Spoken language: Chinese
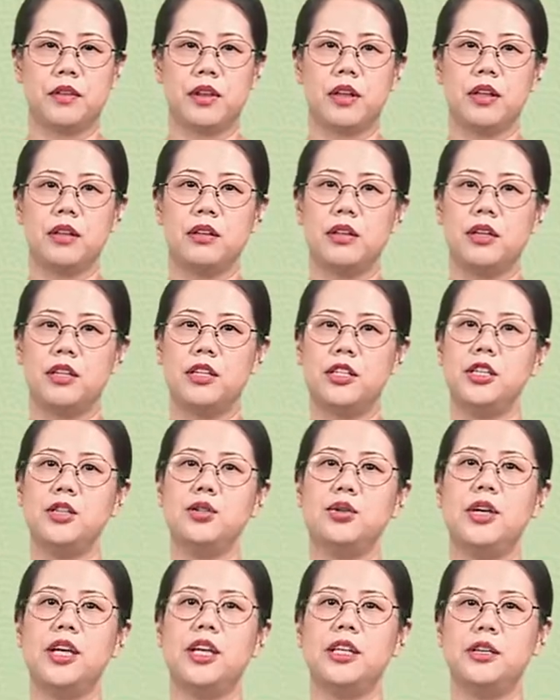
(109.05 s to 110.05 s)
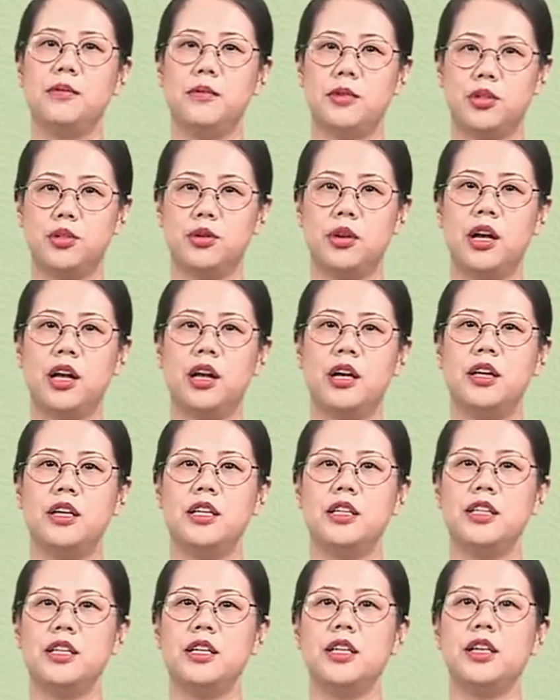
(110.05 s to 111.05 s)
那之所以这么说，
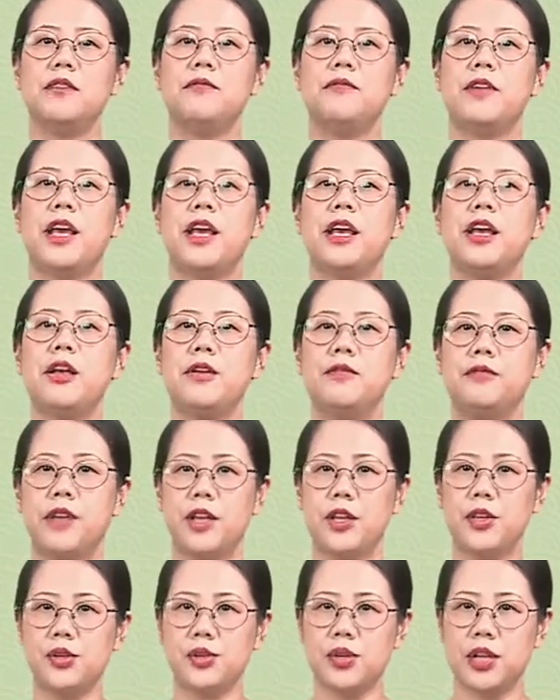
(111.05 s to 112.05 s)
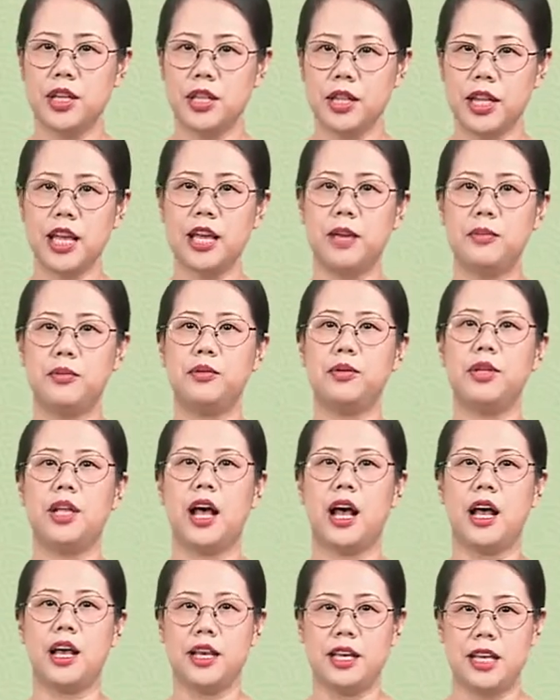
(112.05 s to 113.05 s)
是因为文学内部的
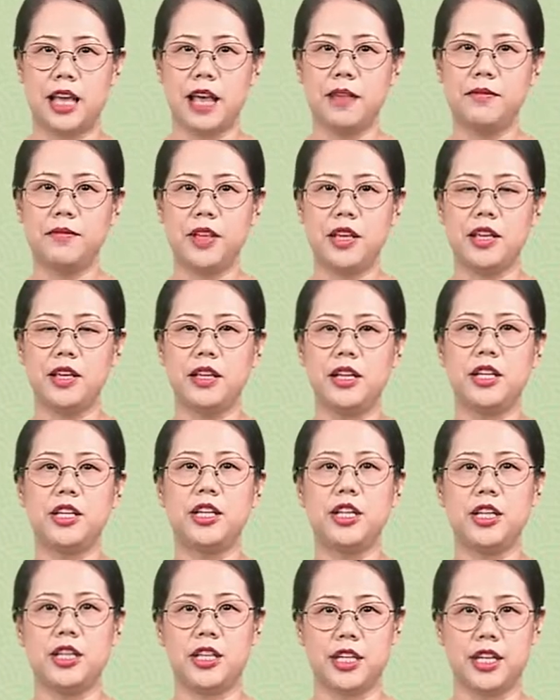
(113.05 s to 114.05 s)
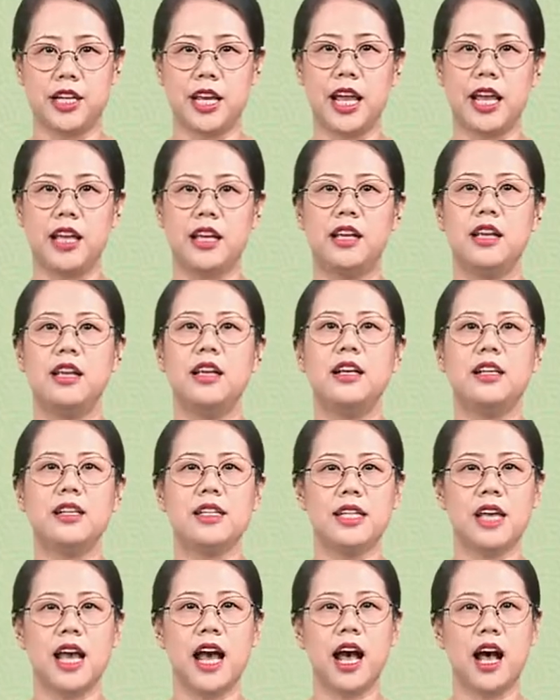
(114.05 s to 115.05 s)
言文一致实验，
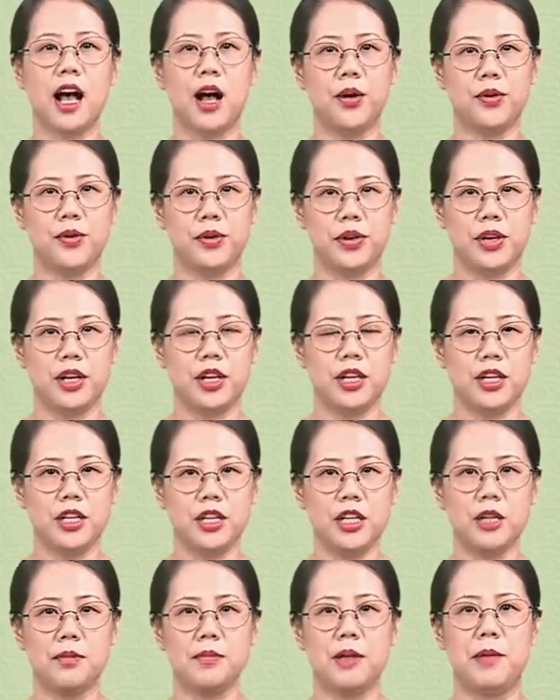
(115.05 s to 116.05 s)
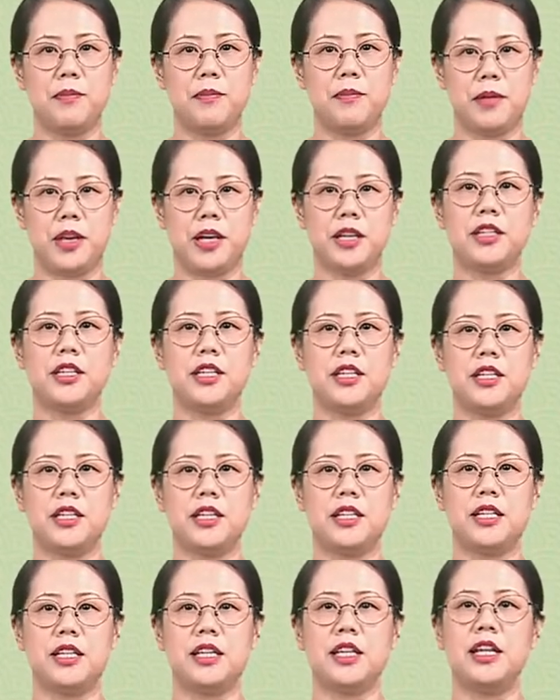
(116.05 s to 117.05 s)
恰好与。日本明治时
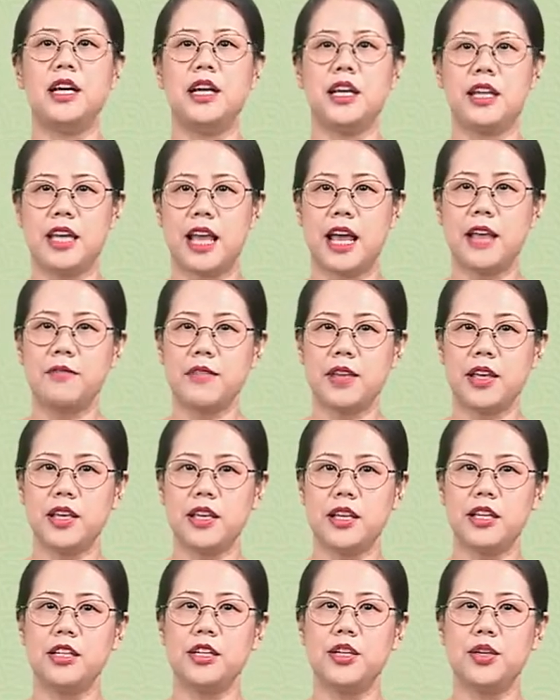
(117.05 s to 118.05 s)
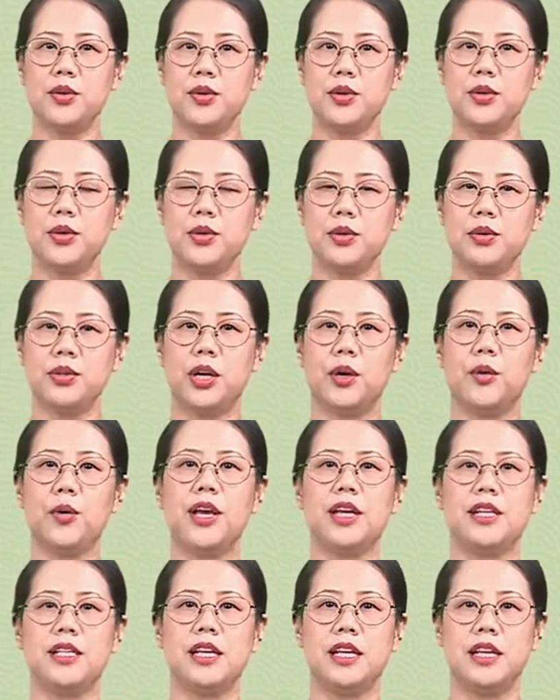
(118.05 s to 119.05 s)
期言文一致运动的轨
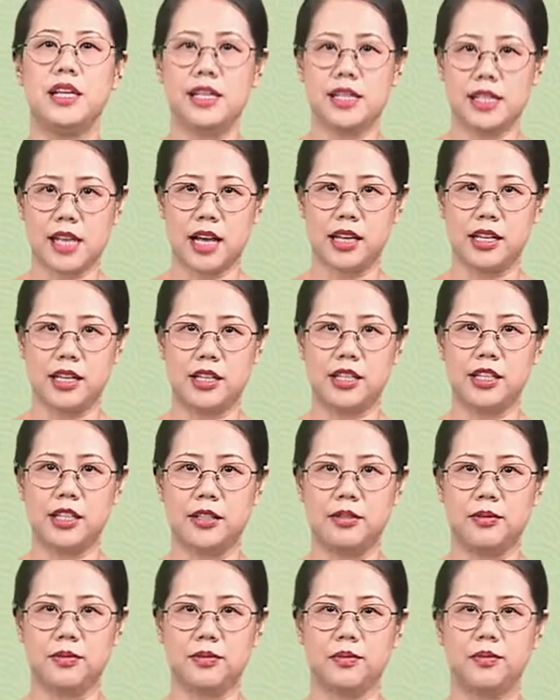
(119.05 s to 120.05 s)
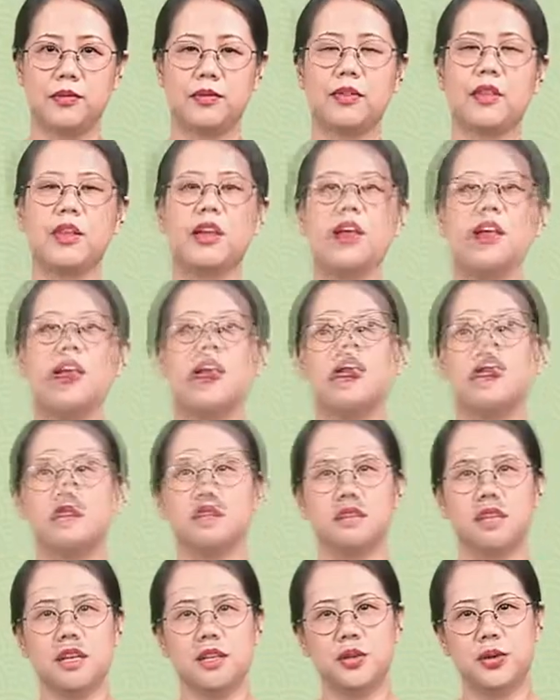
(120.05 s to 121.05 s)
迹相一致，
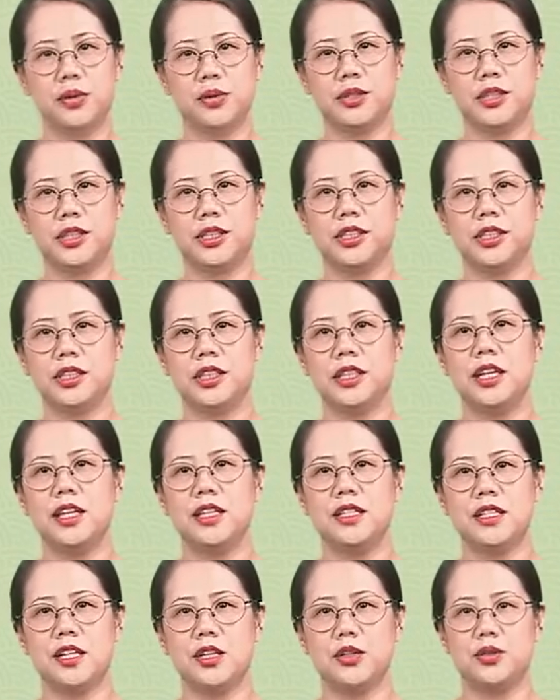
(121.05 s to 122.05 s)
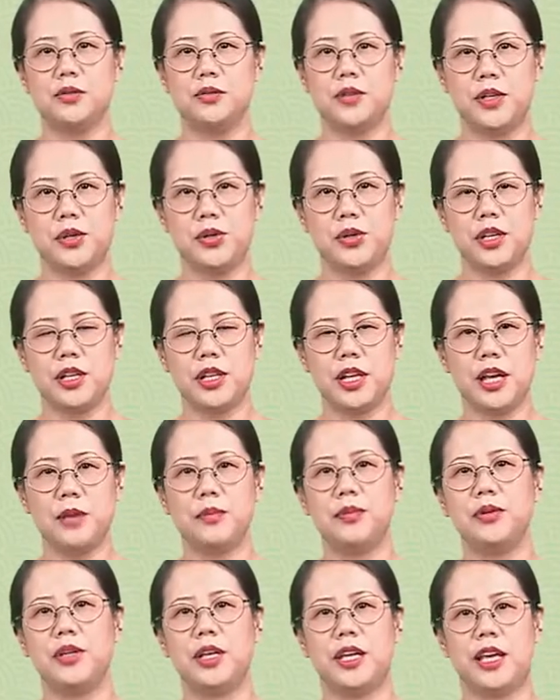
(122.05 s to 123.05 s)
但同时，这种文学内部
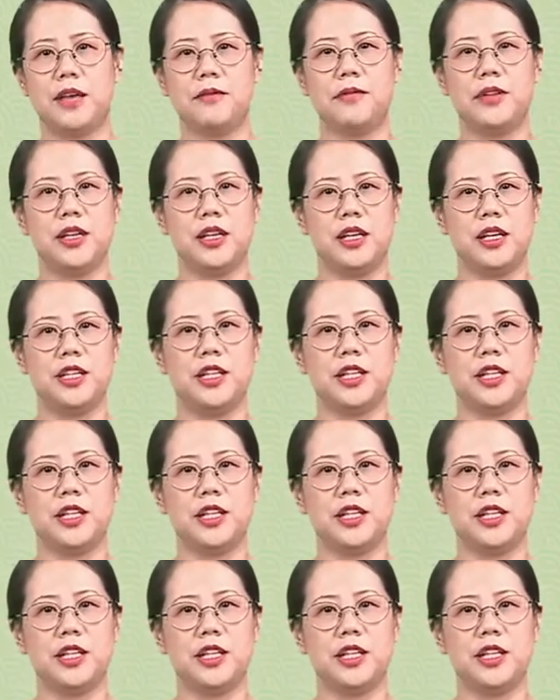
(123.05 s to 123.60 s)
的言文一致